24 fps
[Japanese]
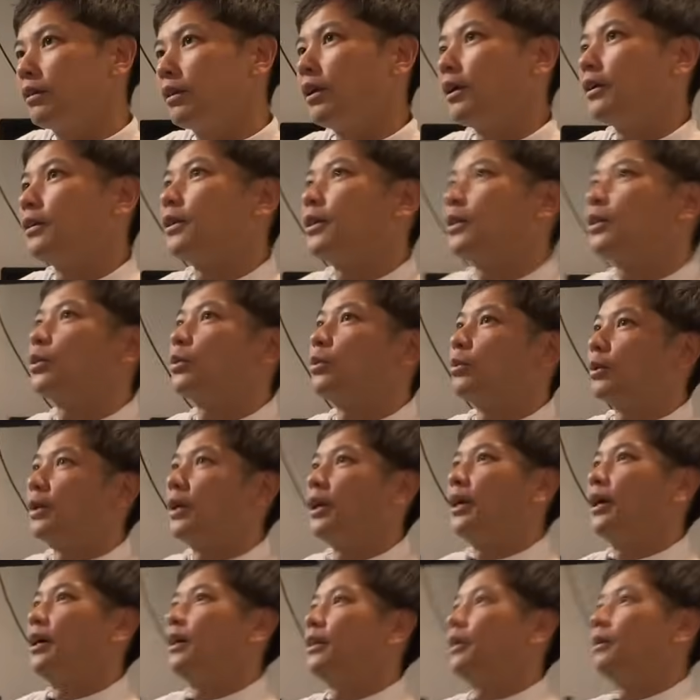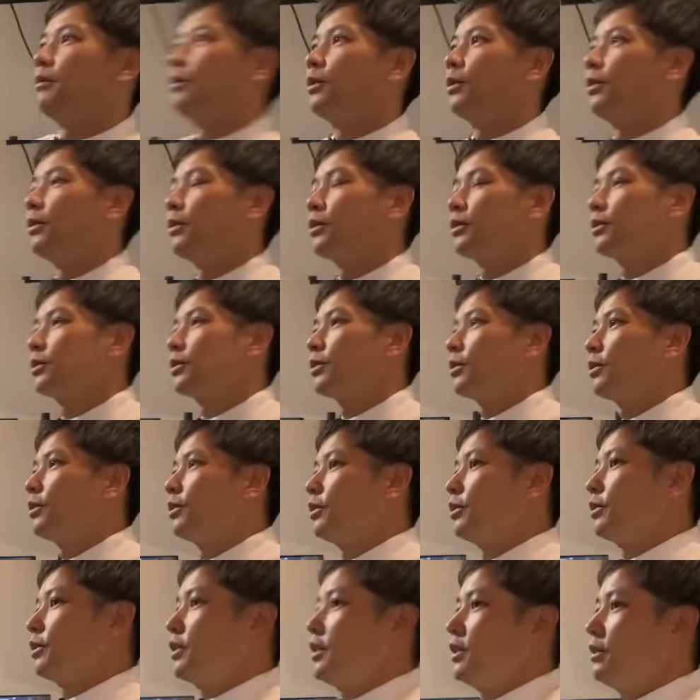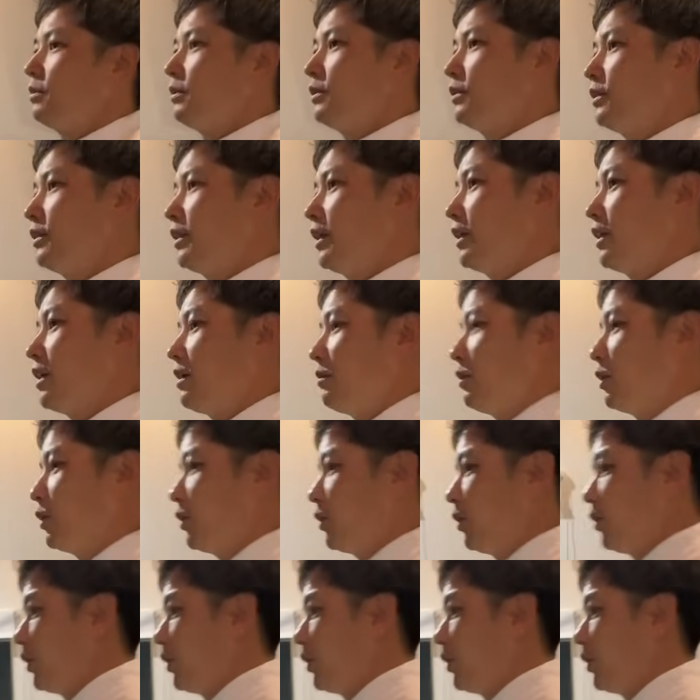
なんでしょうねでもその自分で手元を